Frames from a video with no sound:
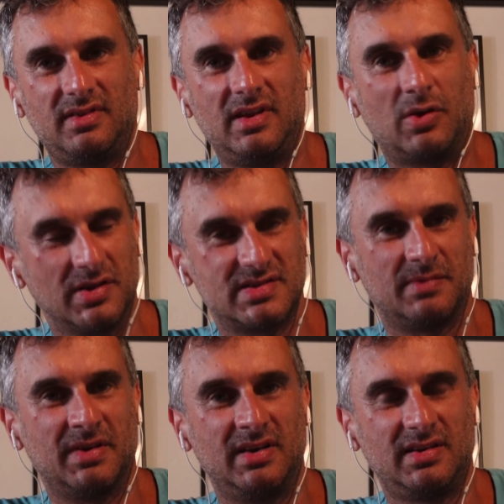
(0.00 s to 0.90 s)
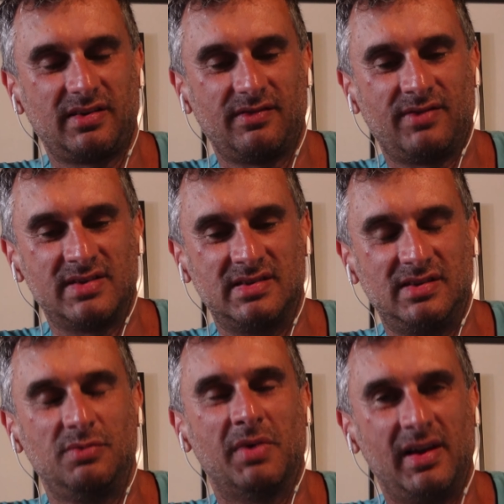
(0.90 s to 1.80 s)
Die können es aber nicht, weil sie
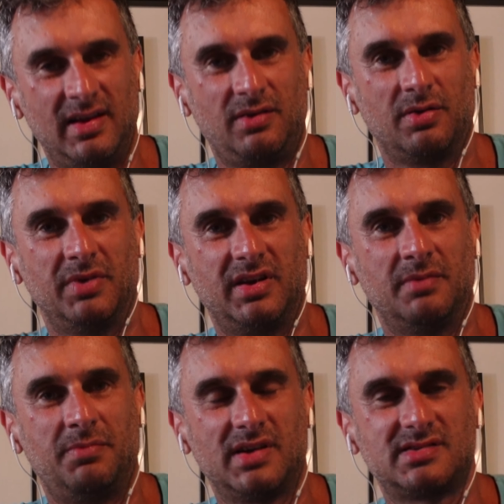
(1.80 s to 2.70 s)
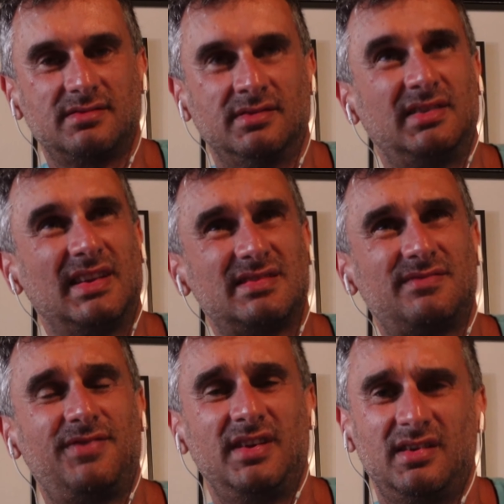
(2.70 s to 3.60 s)
nicht überall hin können mit ihrem Pass. Und das
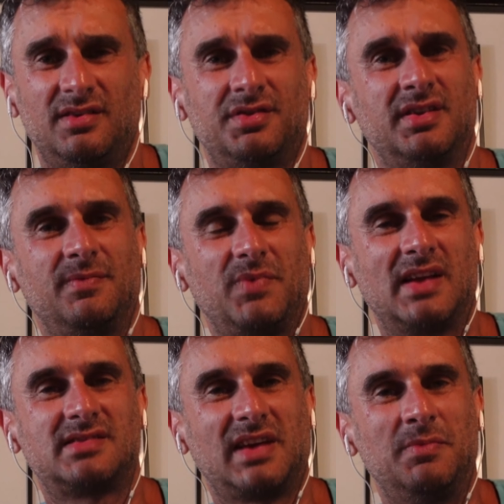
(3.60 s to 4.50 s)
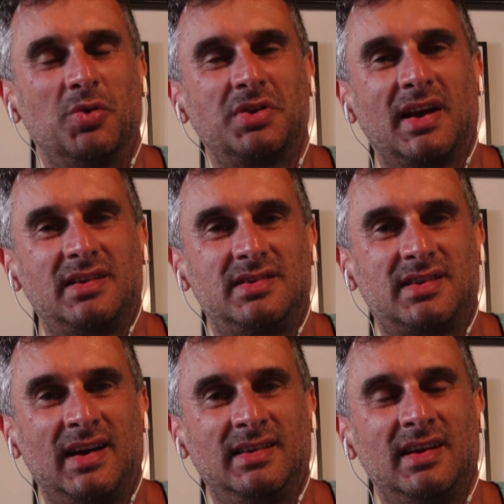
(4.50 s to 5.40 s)
finde ich auch eine extreme
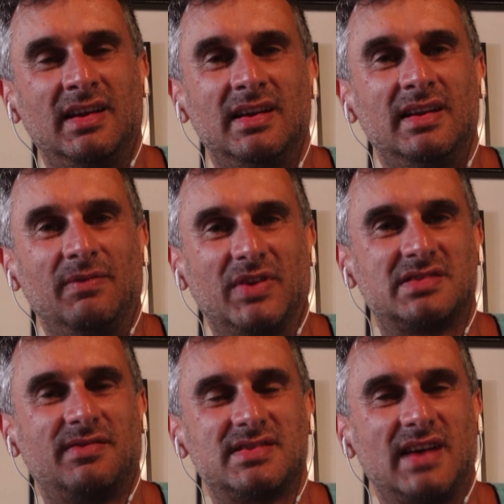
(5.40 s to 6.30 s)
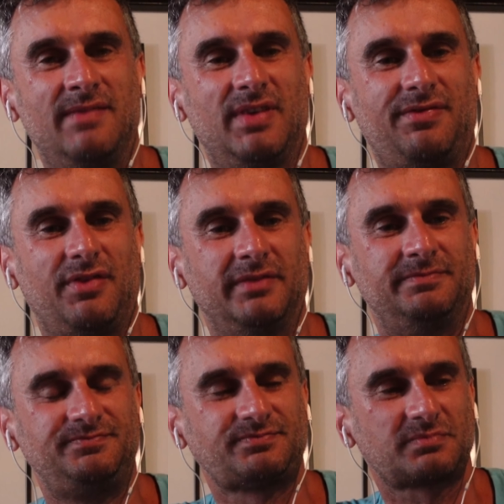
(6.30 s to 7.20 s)
Ungerechtigkeit, dass sowas einfach
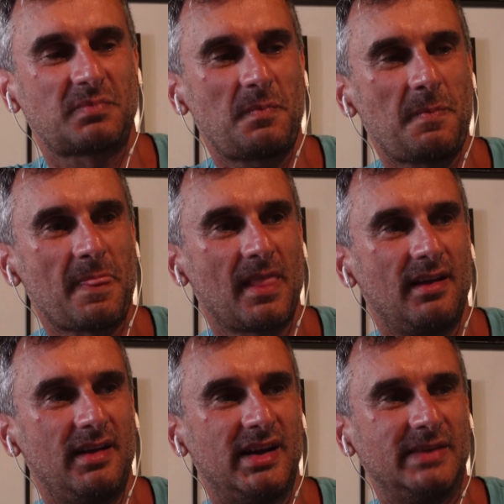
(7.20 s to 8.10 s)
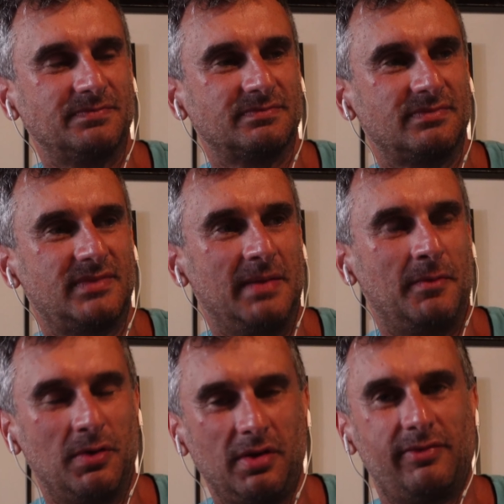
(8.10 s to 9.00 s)
von ähm,
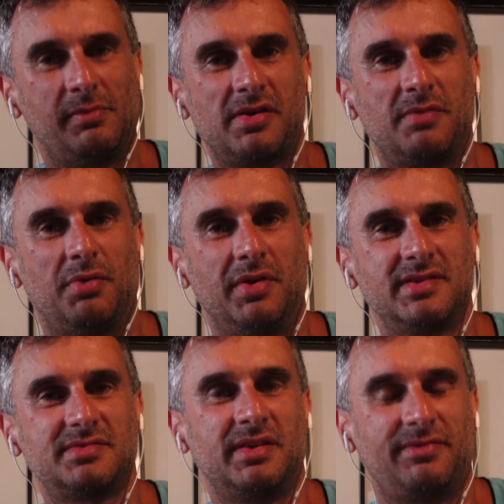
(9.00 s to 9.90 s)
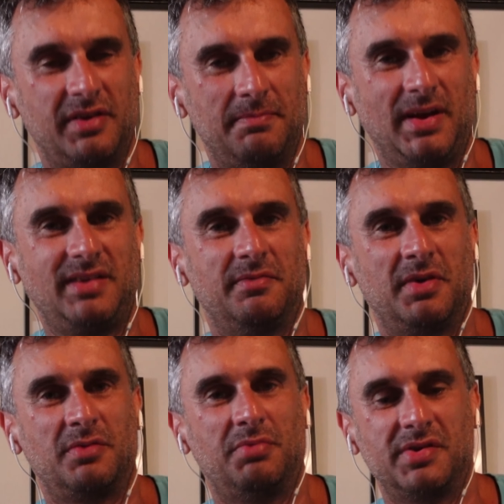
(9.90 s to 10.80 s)
dem Glück, wo man geboren ist, oder von dem Pech, wo
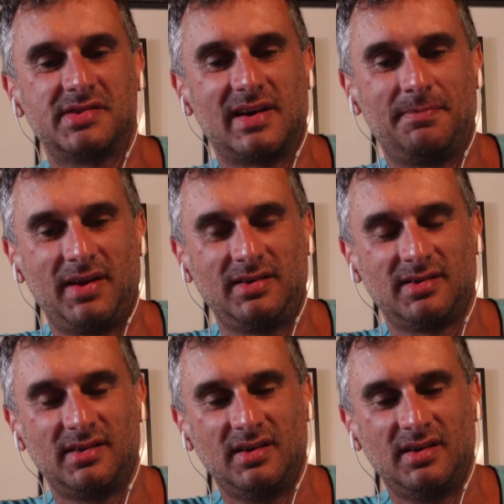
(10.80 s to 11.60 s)
man geboren ist, abhängt.